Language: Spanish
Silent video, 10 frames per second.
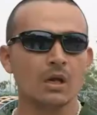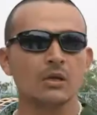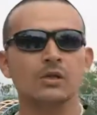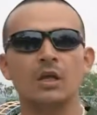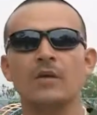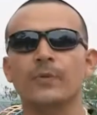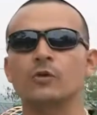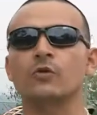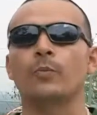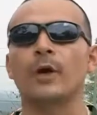Sí,
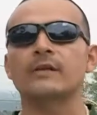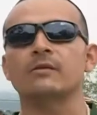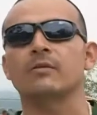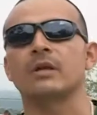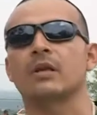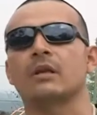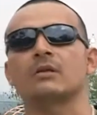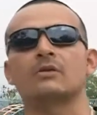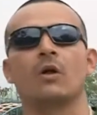por supuesto, ¿me entiendes?